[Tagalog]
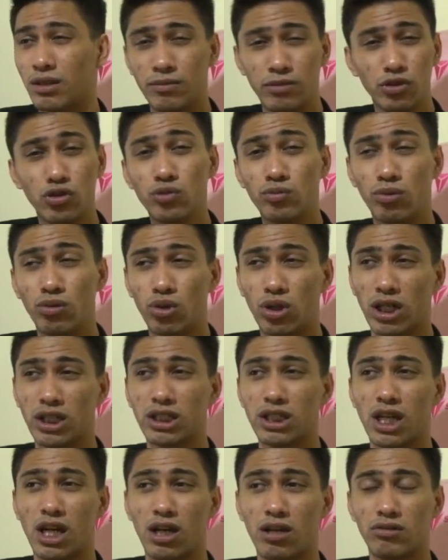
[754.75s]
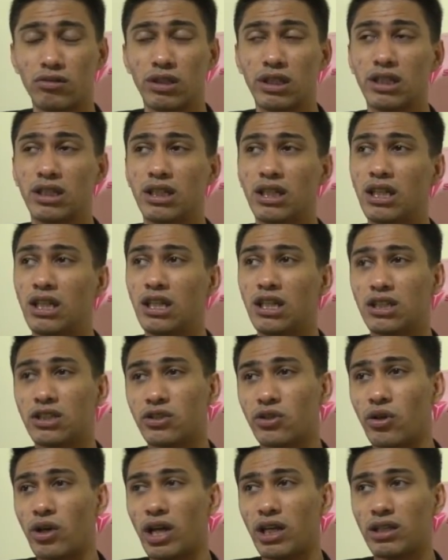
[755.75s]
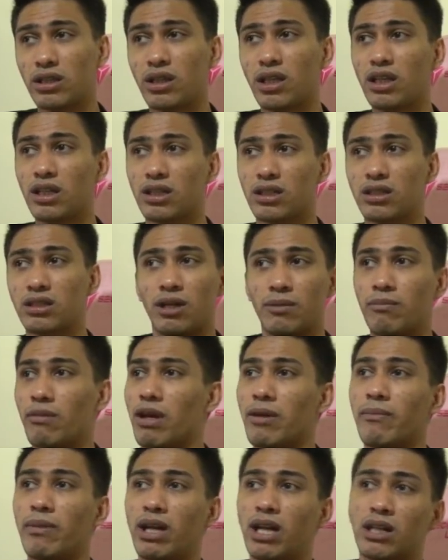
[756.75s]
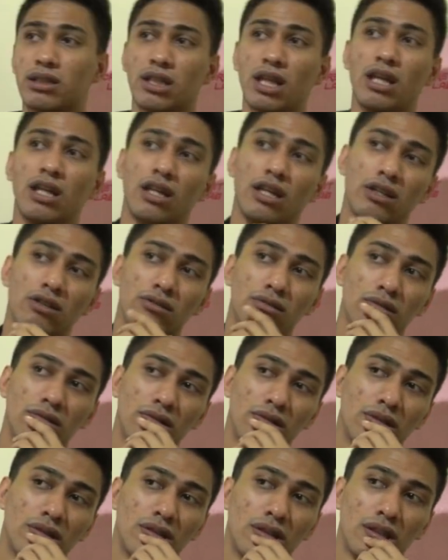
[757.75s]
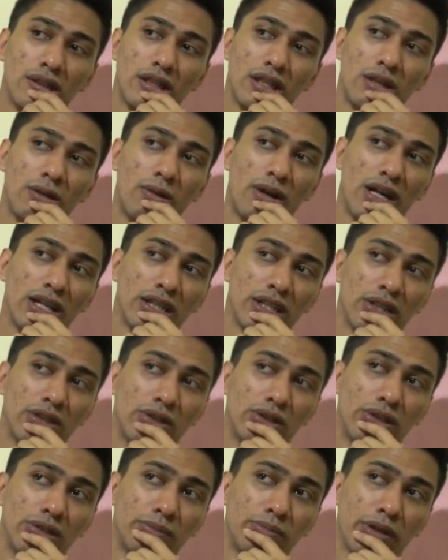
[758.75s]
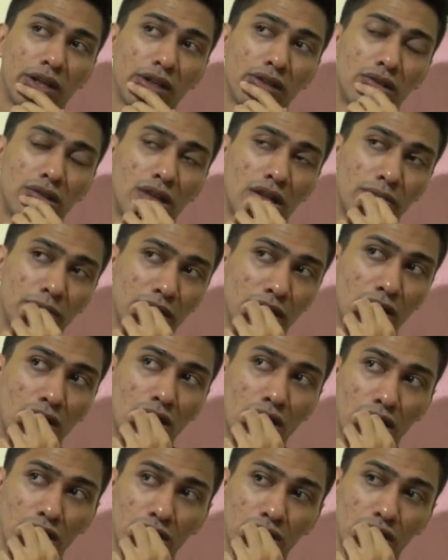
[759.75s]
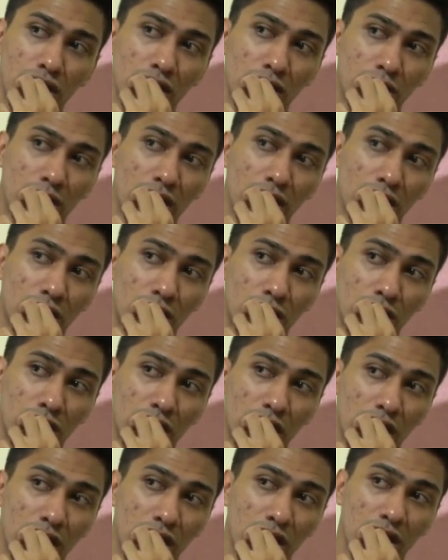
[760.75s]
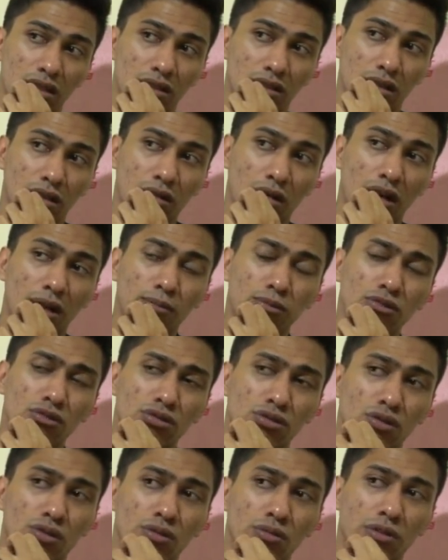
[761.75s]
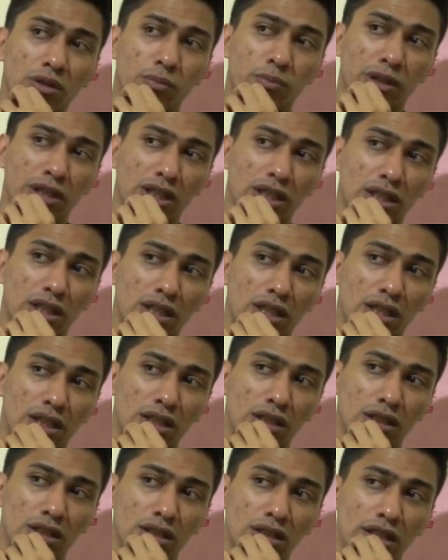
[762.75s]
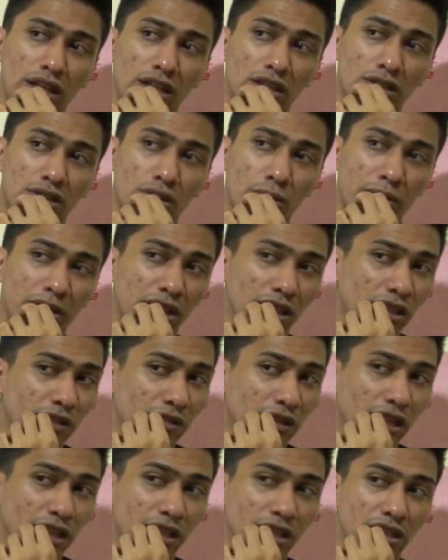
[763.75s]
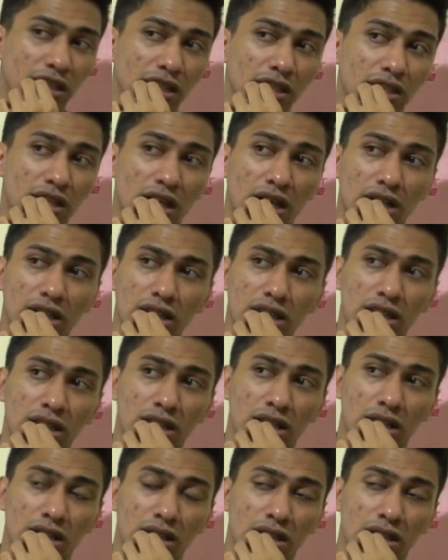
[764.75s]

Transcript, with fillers: Binubulungan niya ako eh. So, I think, mema lang talaga yung ginawa niya doon. Pero, I mean, oh, yun, ginawa niya content. Hindi ko alam kung gusto lumipat ni H2 pati ni Renny J sa ano eh.